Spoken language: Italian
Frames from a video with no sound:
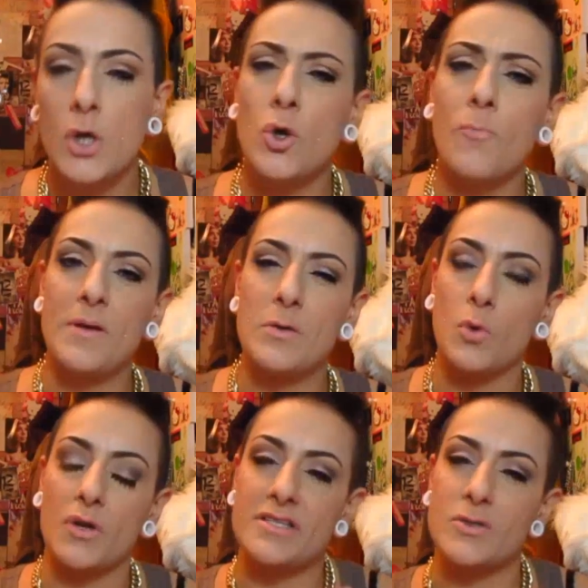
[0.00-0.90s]
non per
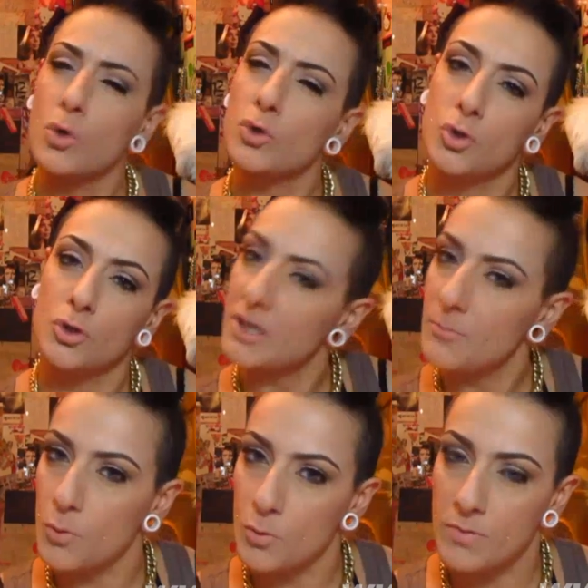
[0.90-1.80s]
un riscontro del
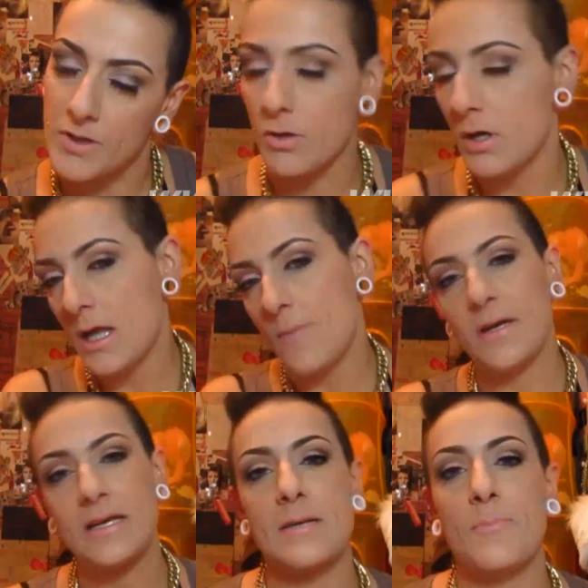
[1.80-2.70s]
pubblico,
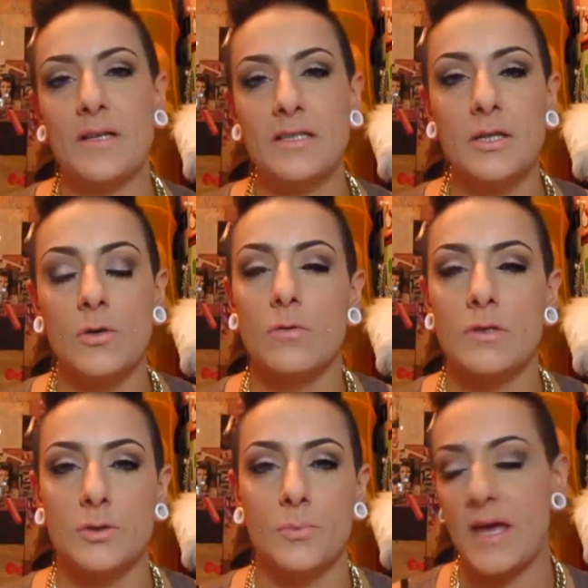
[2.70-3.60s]
perché se partite con
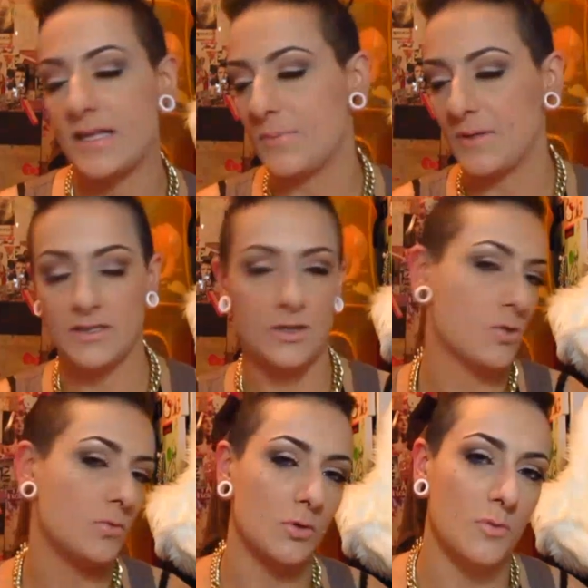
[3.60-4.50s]
questo piede partite
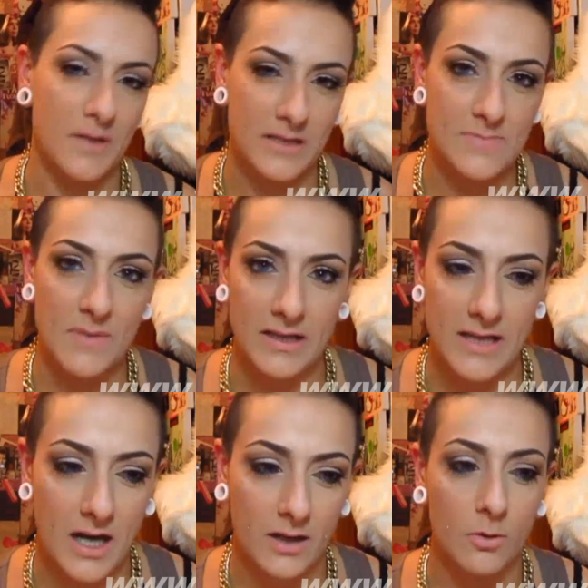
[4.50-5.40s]
subito col piede
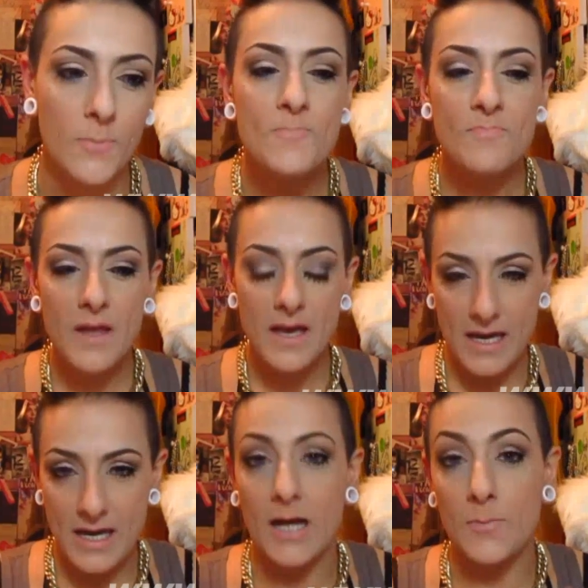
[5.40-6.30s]
sbagliato
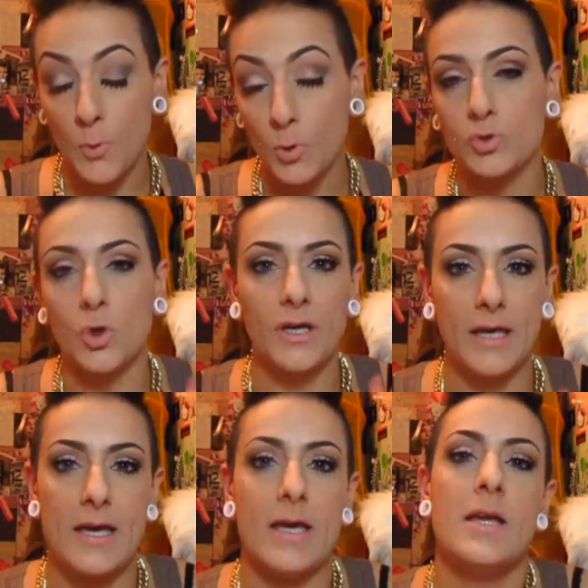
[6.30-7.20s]
e al punto
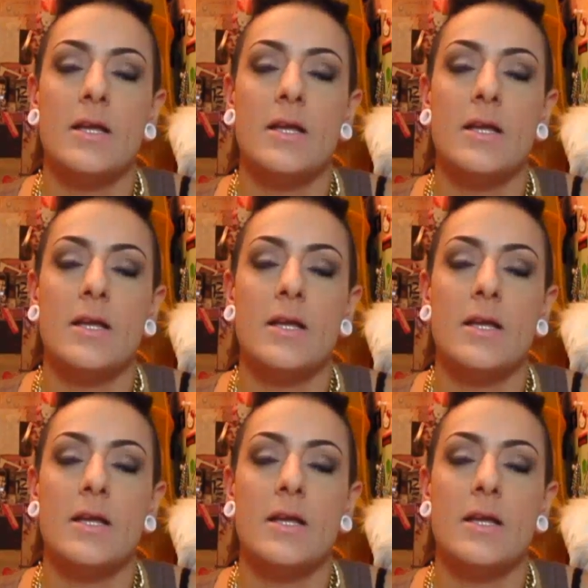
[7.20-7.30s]
che